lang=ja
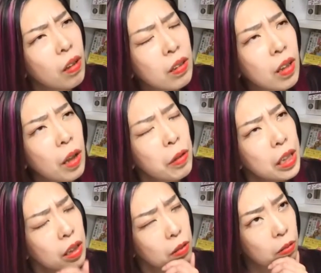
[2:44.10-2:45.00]
あれ、可愛
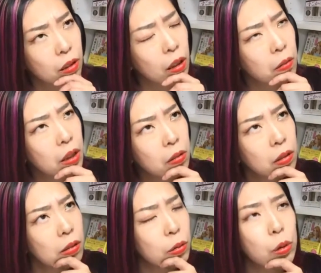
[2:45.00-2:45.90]
いとか可愛
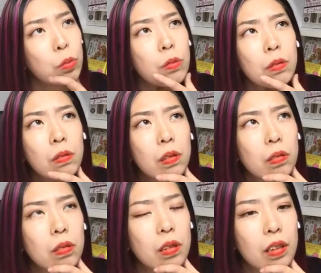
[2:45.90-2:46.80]
くないとか、そういう
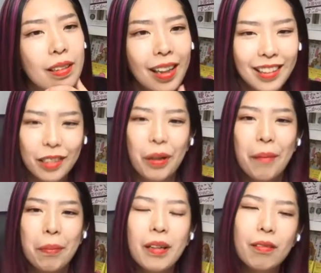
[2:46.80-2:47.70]
種類なん
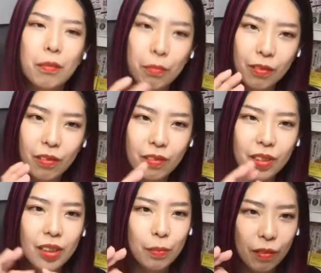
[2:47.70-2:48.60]
バッグも
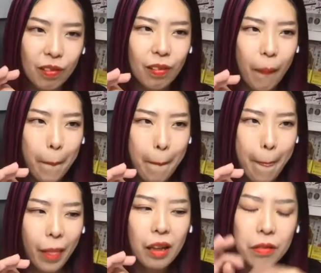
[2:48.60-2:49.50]
靴も、
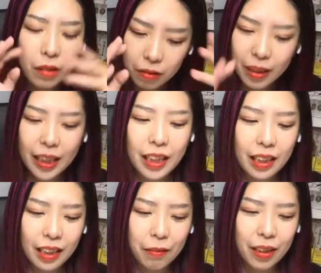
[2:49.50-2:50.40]
服は
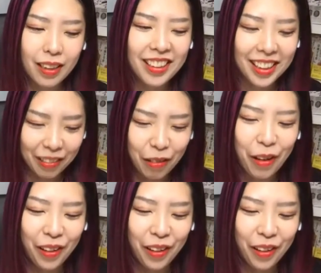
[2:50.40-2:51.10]
ギリギリわかんだけど、